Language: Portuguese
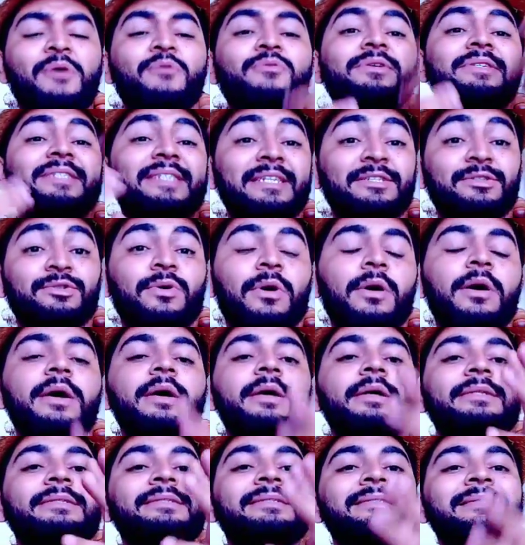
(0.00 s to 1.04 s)
coisa só,
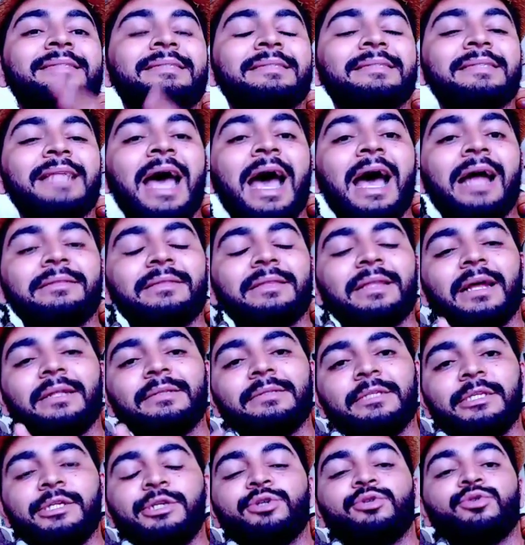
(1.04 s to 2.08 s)
nada
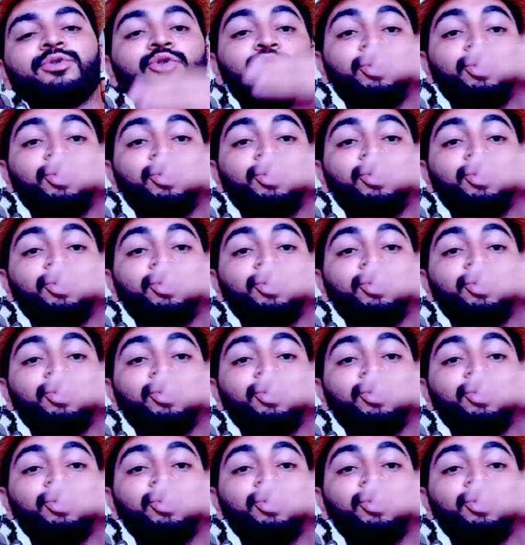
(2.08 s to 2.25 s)
disso.